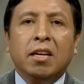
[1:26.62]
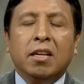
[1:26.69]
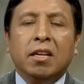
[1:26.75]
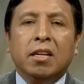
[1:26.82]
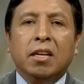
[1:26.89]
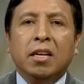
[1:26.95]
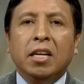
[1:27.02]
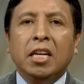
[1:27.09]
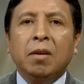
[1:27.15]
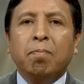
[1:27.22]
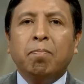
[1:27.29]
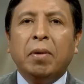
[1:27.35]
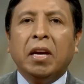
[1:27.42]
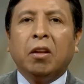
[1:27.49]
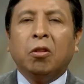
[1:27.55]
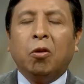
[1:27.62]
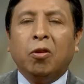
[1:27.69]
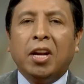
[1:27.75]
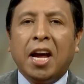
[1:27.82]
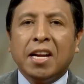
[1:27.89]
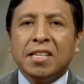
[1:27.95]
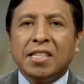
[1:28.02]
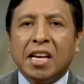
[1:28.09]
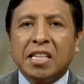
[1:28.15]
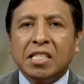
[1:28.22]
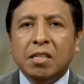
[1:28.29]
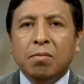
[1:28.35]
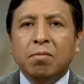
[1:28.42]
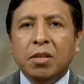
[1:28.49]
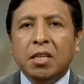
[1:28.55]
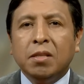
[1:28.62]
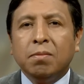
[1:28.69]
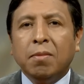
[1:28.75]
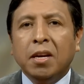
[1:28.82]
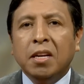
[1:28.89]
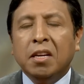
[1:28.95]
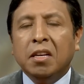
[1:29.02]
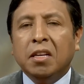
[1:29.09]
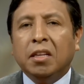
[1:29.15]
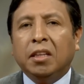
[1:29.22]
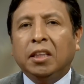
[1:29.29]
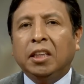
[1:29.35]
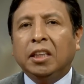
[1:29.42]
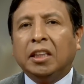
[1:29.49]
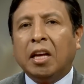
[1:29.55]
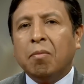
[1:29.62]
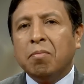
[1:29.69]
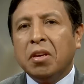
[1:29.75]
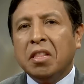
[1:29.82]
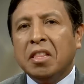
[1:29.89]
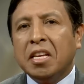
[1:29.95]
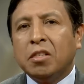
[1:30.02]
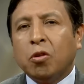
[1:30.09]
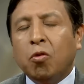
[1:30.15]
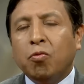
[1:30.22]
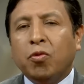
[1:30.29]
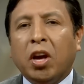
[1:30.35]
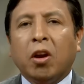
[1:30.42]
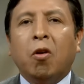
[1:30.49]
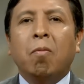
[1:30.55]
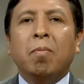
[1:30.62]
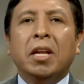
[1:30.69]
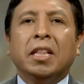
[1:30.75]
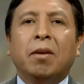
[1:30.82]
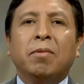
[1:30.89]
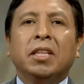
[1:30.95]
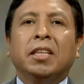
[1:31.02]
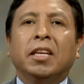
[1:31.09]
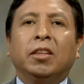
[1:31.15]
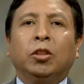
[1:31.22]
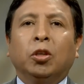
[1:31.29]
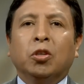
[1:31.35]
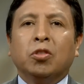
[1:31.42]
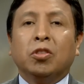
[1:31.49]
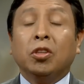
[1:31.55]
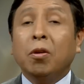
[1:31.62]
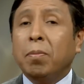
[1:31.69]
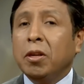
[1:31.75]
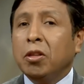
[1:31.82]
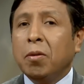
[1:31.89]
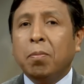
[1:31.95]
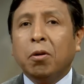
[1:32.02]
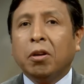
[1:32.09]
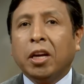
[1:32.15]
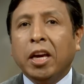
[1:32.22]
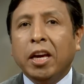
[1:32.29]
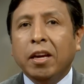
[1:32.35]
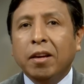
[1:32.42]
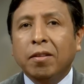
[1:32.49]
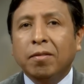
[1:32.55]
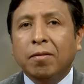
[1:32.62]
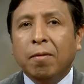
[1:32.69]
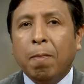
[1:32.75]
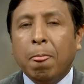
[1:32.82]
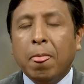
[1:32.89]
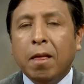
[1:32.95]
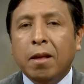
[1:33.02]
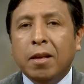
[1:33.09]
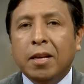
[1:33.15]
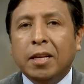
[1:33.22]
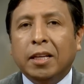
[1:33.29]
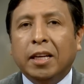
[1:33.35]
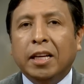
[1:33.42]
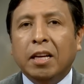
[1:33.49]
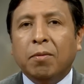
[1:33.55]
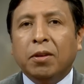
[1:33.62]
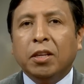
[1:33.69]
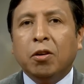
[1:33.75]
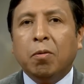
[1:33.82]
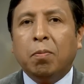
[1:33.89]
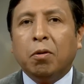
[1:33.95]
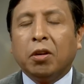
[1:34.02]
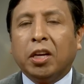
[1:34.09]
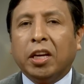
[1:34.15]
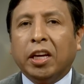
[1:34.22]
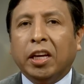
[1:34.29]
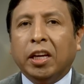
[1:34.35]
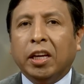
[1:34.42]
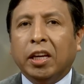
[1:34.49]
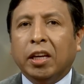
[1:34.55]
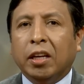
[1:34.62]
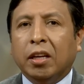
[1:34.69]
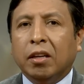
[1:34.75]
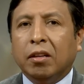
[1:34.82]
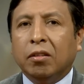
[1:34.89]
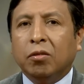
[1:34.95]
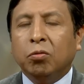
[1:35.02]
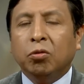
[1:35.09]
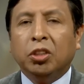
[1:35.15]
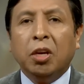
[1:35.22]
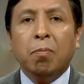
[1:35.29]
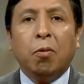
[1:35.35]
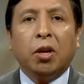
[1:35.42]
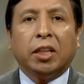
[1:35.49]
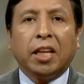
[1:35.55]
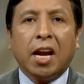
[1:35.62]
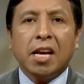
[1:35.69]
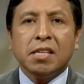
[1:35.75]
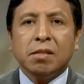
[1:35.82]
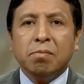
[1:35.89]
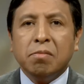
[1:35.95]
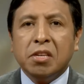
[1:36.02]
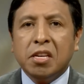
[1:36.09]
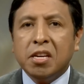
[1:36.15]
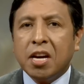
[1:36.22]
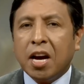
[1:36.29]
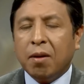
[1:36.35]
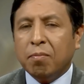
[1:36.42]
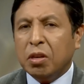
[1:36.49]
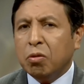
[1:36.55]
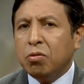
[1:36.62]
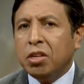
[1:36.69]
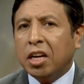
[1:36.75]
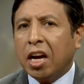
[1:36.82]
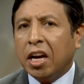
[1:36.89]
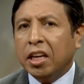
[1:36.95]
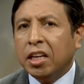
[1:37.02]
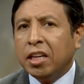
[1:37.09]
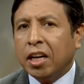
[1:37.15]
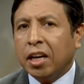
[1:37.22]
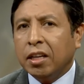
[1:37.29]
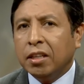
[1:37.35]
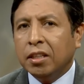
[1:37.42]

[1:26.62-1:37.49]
ni perdonarse a sí misma y también desconfiar completamente de Dios. yo pregunté por qué. Ella me dijo porque un tiempo atrás mi hija, mi única hija,